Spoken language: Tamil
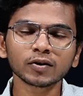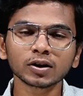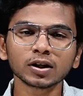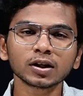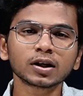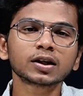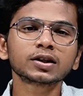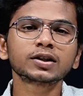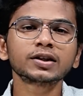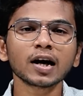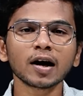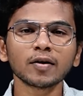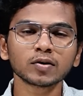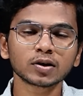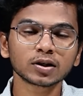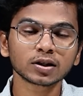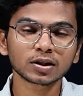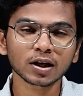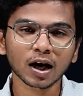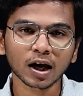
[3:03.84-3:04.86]
வந்து
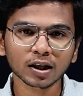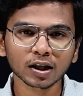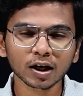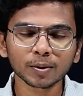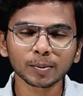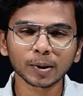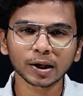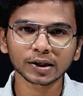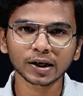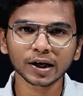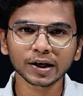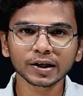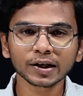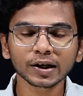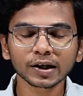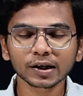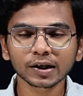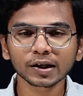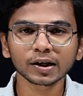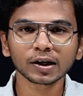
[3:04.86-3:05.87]
ரஷ்யாவுக்கு சாதகமாக தான்
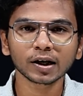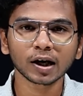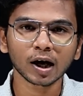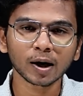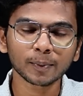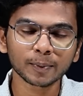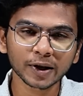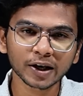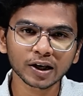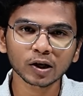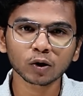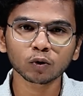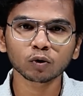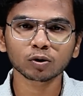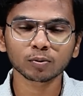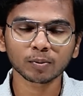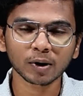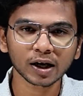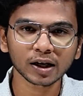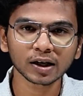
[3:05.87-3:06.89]
இருக்குது அப்படிங்கிற
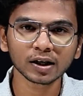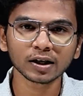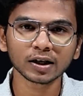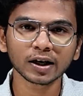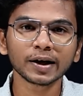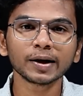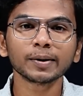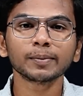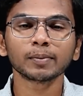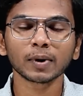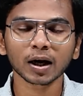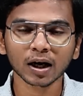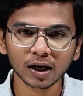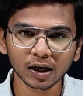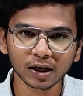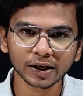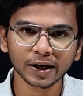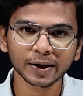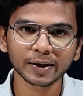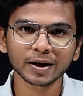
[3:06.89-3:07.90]
ஒரு மனநிலை
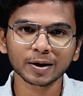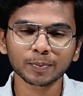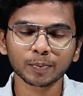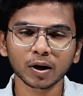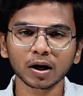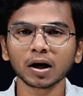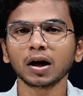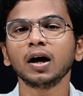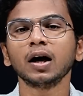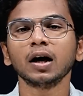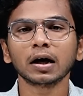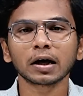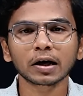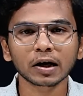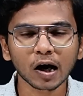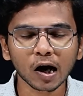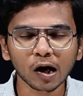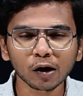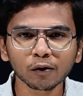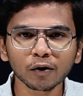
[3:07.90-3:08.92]
மக்கள்கிட்டையும் ஏற்படலாம்
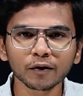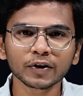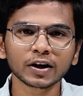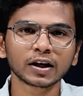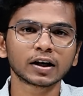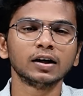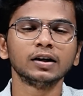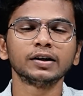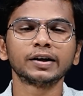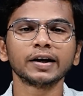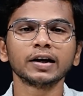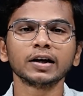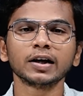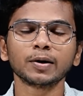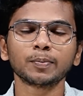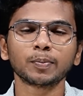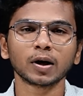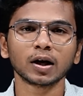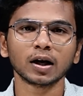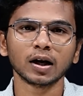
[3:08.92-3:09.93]
இராணுவ வீரர்கள்ட்டையும்
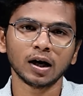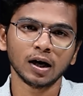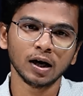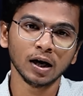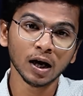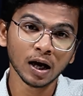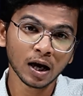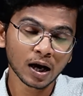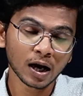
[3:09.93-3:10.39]
ஏற்படலாம்